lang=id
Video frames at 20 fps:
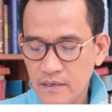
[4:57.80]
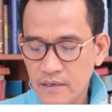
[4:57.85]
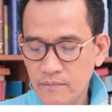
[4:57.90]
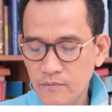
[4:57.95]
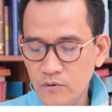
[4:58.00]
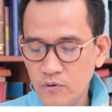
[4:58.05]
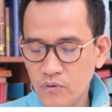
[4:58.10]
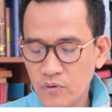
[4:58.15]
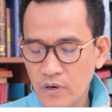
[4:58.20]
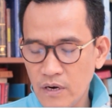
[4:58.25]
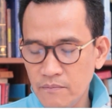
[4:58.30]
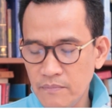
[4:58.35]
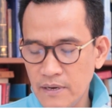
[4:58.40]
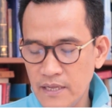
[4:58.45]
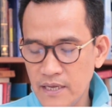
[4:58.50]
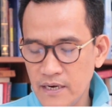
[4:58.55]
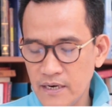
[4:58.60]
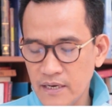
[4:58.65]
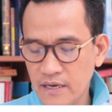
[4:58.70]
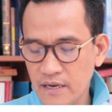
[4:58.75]
Kemunduran
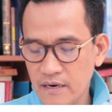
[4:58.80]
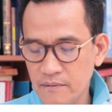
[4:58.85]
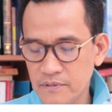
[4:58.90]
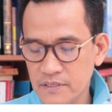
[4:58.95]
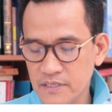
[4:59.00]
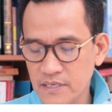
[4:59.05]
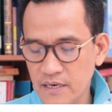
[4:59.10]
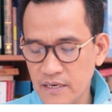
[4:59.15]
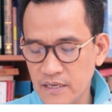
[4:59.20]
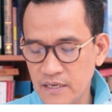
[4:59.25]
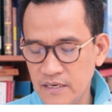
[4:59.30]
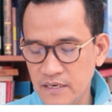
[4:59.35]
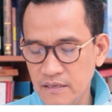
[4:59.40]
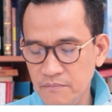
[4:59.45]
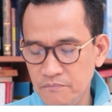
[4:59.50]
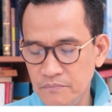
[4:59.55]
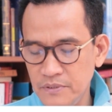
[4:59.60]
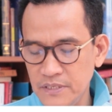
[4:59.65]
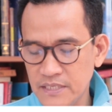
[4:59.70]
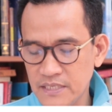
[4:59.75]
banyak negara besar
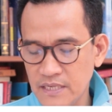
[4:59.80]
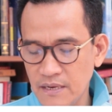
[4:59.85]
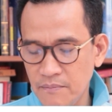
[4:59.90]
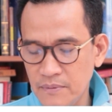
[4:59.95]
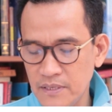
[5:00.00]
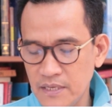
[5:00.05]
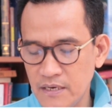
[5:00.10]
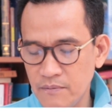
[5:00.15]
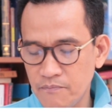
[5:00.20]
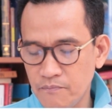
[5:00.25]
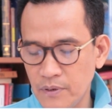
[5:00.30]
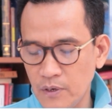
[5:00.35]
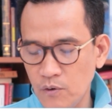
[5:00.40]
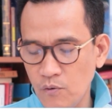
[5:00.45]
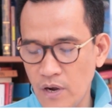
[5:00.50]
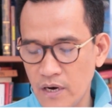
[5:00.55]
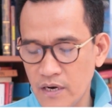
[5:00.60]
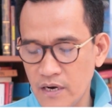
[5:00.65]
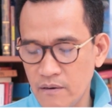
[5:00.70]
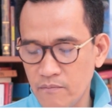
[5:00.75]
ini bisa menjadi
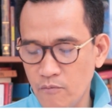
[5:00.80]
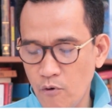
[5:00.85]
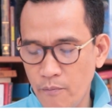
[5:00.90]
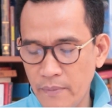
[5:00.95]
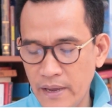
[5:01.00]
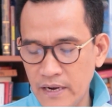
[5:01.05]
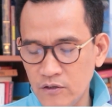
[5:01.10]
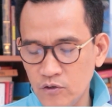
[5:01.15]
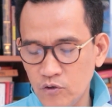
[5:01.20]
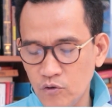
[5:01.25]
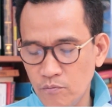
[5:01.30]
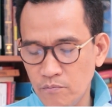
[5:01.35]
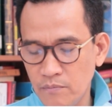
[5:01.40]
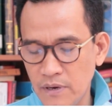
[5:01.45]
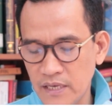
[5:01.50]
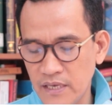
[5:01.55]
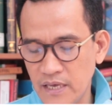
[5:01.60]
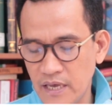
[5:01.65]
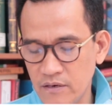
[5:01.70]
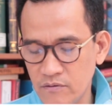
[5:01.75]
peluang dan momentum
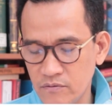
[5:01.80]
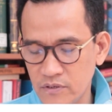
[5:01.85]
bagi